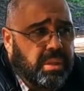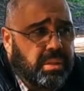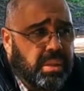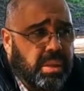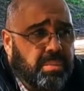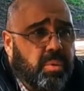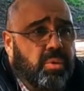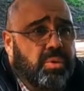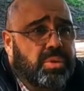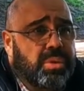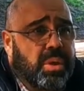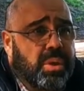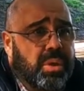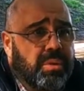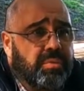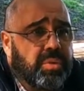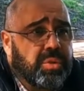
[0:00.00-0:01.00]
demonstra
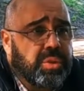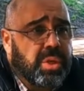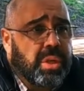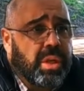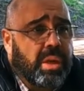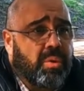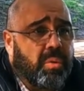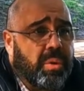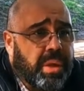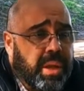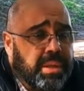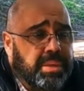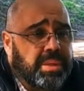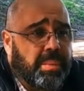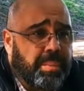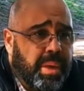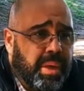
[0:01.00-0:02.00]
que você
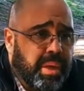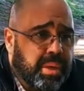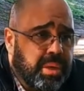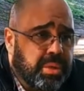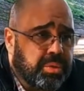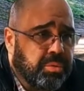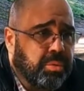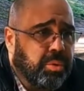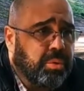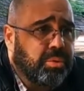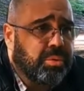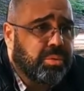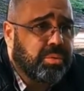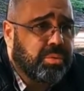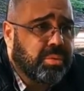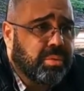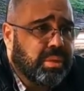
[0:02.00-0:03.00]
reconhece a pequenez do
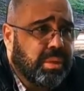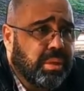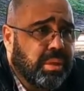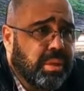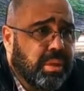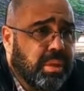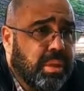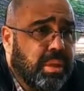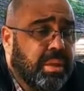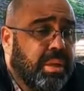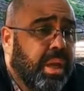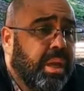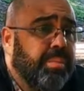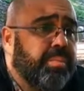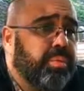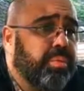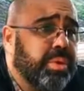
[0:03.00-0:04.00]
outro e
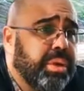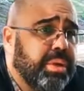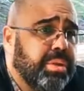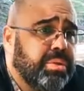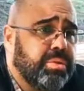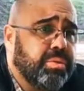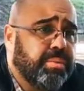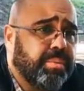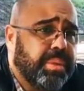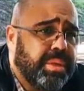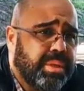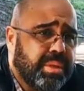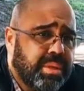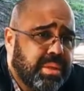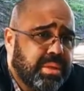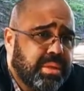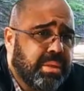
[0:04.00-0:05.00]
nem por isso
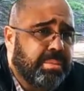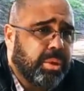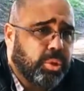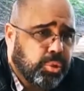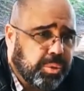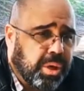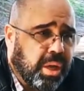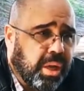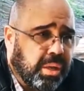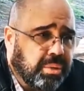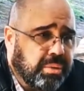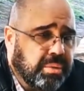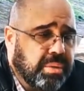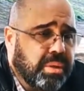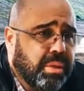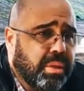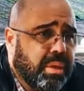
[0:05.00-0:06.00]
precisa machucá-lo,
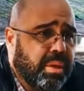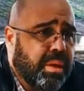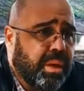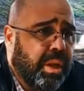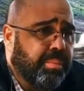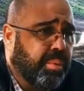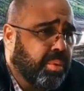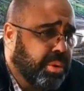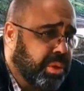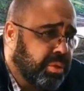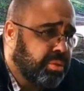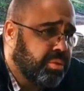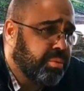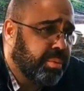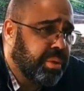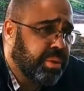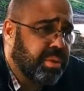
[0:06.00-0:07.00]
nem por
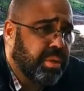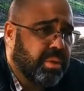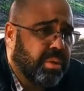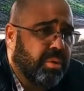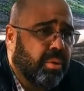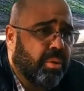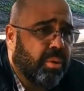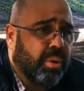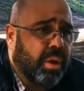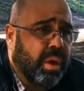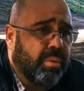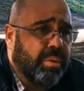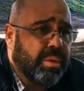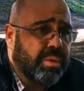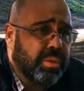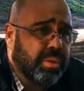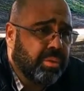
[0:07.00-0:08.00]
isso precisa
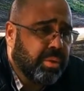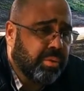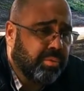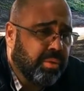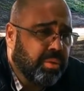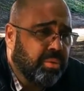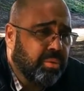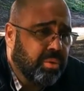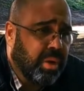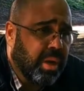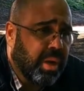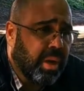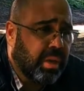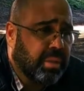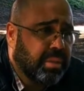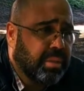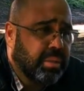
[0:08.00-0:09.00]
colocá-lo em seu devido
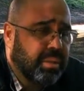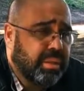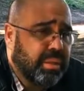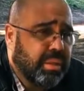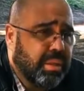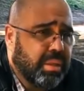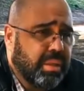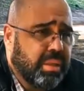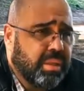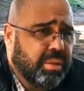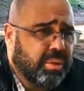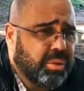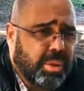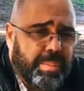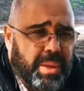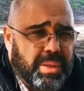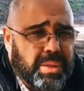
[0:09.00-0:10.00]
lugar.
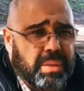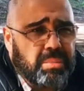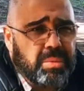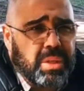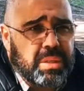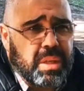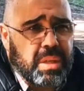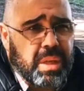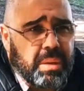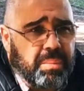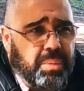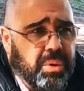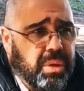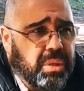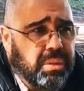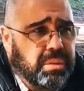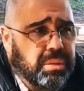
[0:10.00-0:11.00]
Nós já passamos essa época.
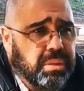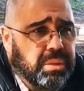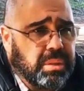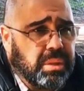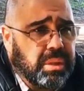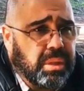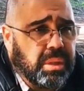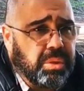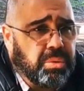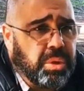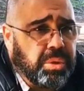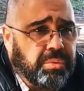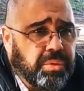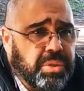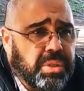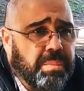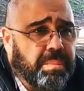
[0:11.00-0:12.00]
E
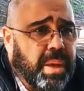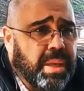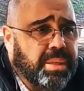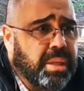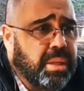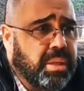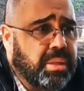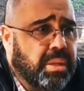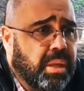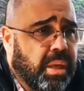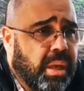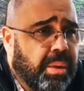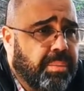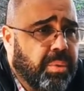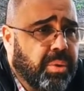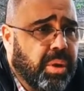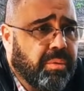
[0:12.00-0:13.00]
quando você passa dessa
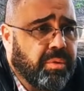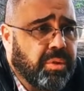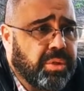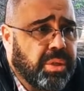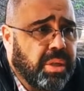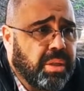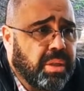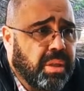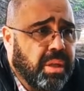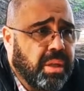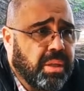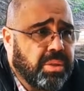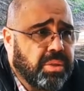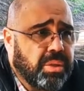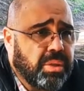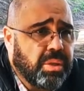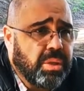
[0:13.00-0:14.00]
época, você
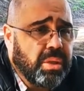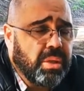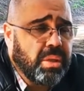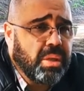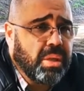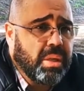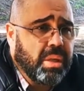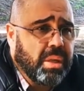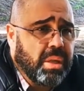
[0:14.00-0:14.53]
entende que